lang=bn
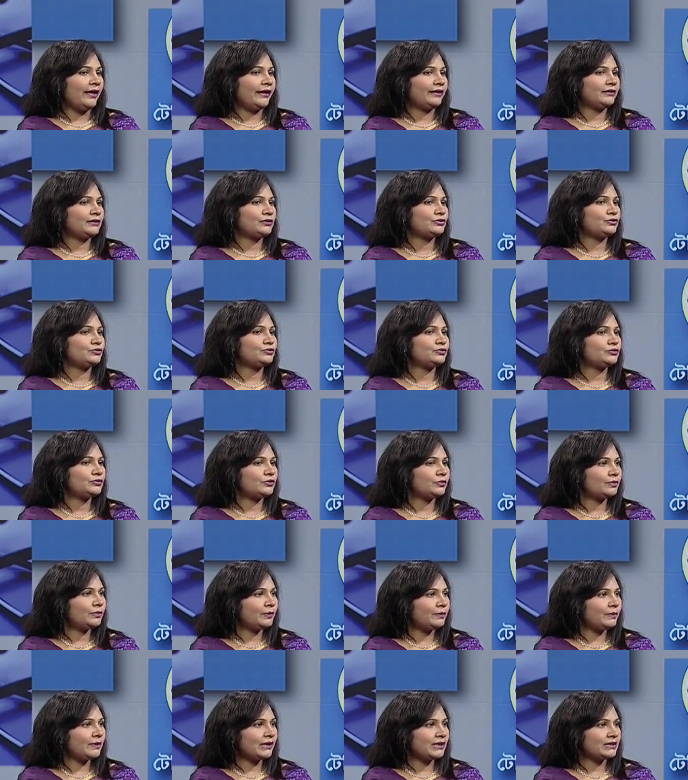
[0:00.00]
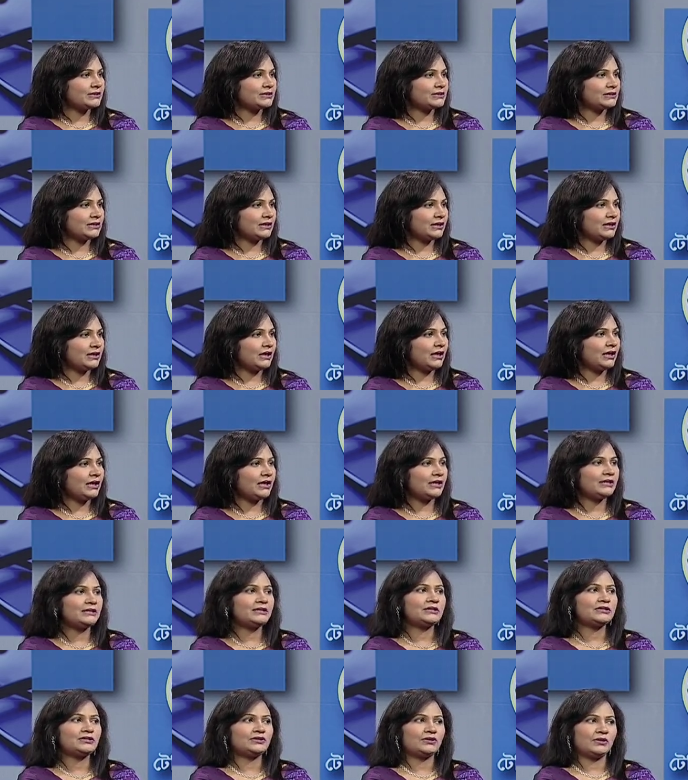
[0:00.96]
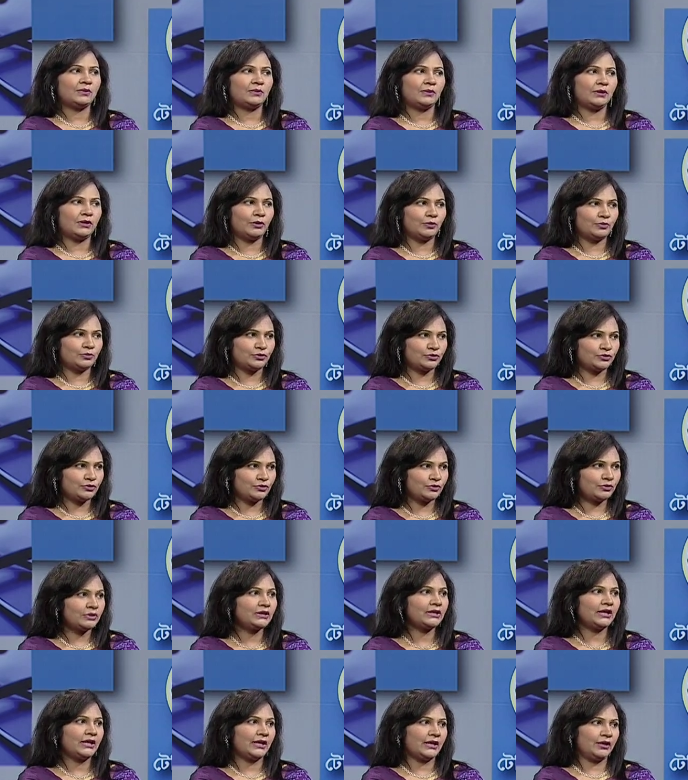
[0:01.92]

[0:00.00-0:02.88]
একটা সুস্থ বেবি আসছে কিনা এটা যেন আমরা অবশ্যই